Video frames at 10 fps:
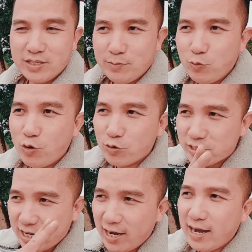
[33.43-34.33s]
đi mua
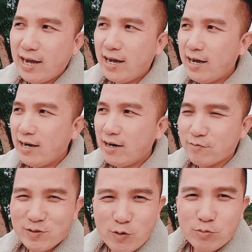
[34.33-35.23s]
con xe
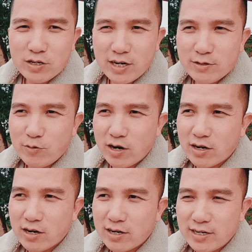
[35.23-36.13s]
ở Vĩnh Phúc đó, cách
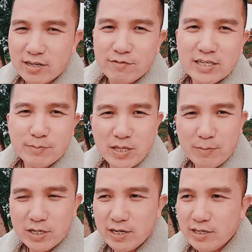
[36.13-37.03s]
khoảng à, cả đi cả về
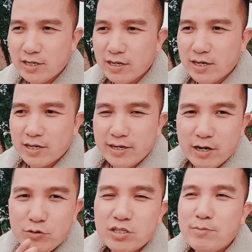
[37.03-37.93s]
180 cây
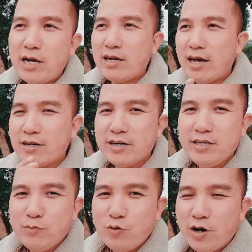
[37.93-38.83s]
nếu như các bác là người
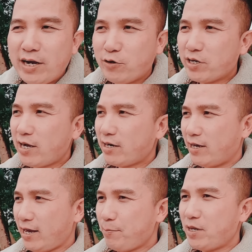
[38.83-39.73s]
đi mua hay nói khác
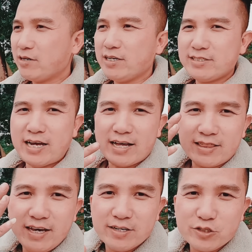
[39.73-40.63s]
là em là người trả
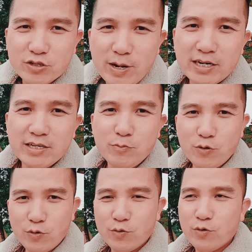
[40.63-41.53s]
tiền cho các bác đi
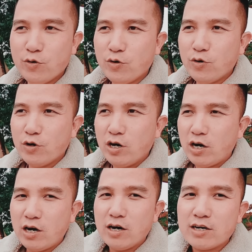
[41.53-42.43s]
mua hộ
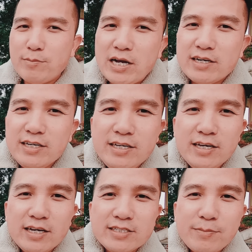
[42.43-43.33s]
à, các bác
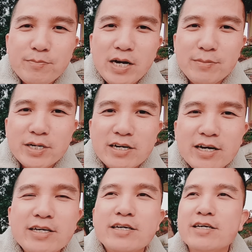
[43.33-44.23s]
đi 170 ờ,
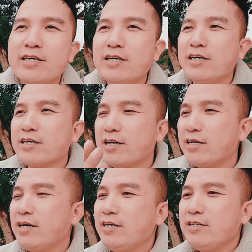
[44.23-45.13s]
cây
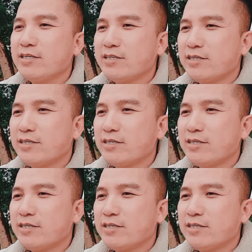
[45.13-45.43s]
đến đấy